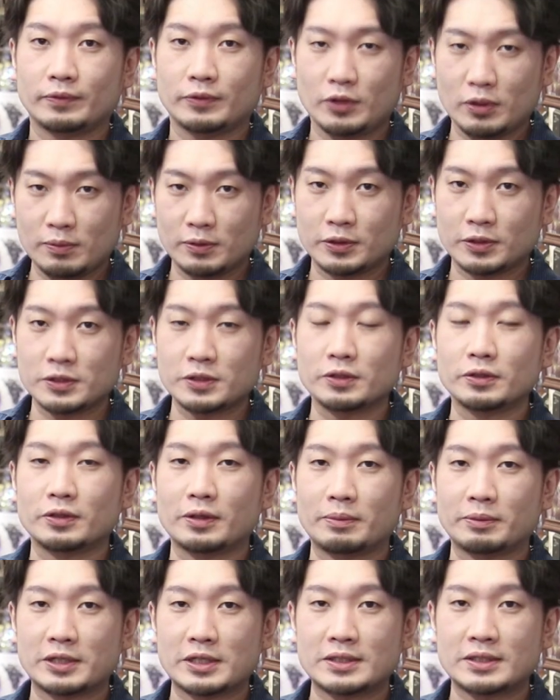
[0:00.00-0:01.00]
どうも、
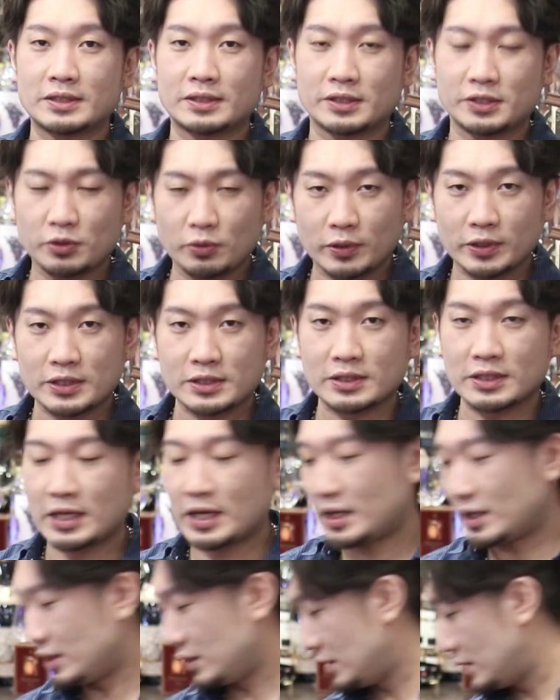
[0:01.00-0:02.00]
クロスロードラボです。今日はです
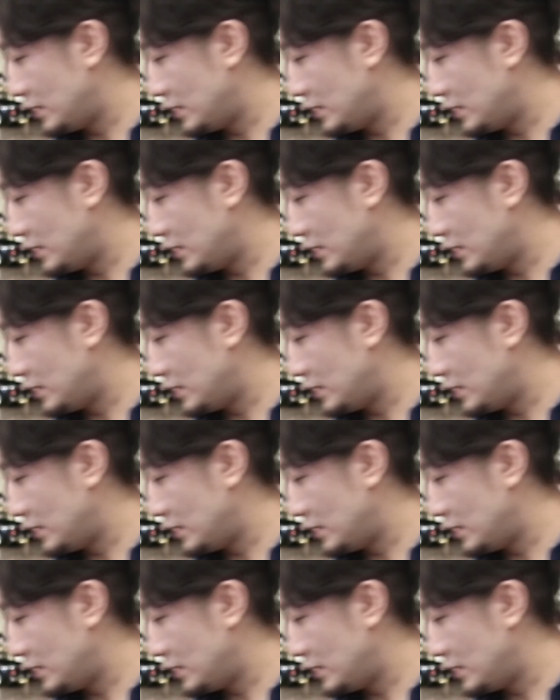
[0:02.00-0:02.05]
ね、